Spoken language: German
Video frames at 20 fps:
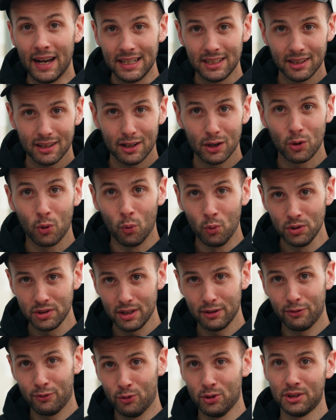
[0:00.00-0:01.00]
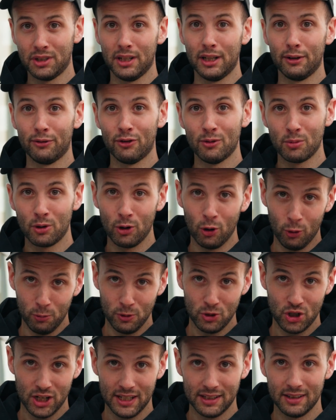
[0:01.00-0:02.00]
weiterer großer Vorteil vom
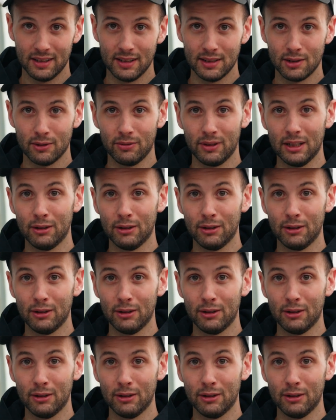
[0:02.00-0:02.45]
Global Shutter ist auf